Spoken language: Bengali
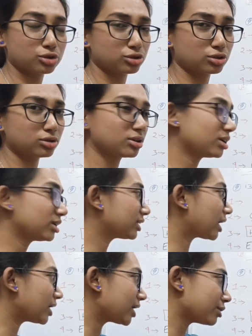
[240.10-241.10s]
করছো
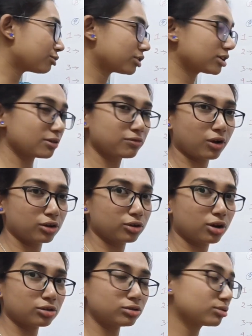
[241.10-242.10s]
তারা এই রুটিনটা ফলো
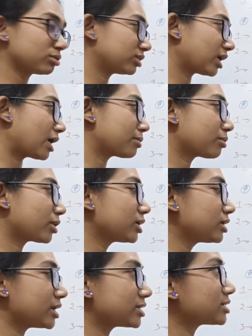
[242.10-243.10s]
করো তারপরে
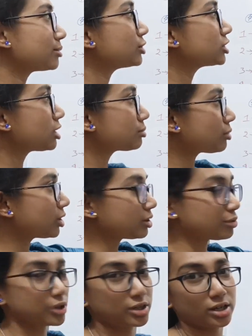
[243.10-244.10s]
এক্সাম হয়ে যাওয়ার পরে
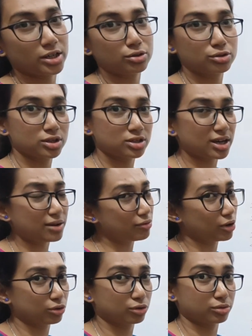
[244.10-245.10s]
ওই ডেলি রুটিনটা
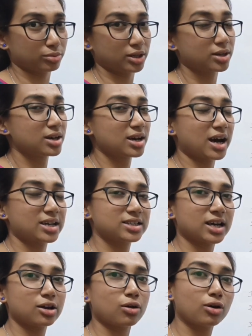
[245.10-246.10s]
ফলো করবে আর
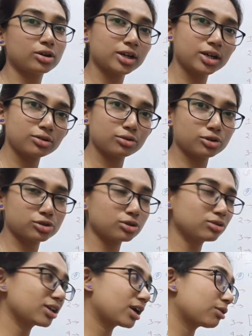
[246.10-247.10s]
যারা অলরেডি করছো
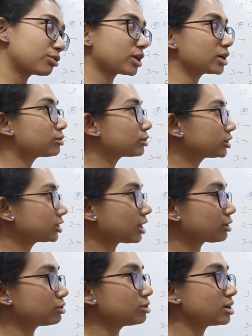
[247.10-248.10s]
তারা ওটাই করতে
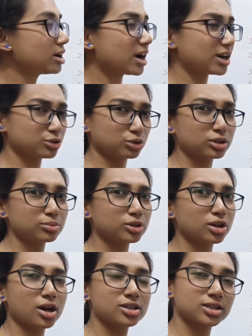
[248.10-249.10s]
থাকো আর যদি
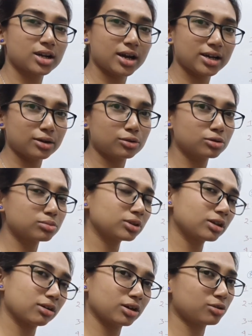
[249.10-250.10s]
মনে হয় যে না এটা করব
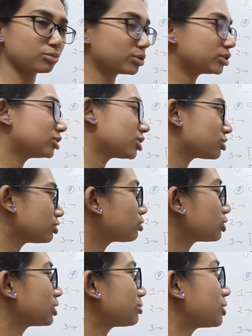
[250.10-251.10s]
তাহলে নব্বই দিনের জন্য
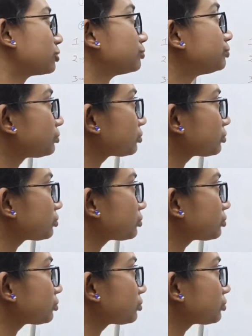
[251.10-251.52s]
করতে পারো